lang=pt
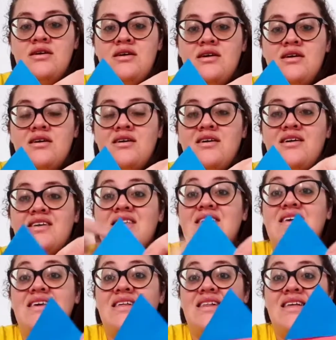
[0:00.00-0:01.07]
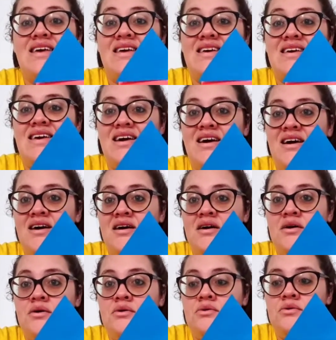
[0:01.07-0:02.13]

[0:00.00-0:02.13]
Ah, que legal!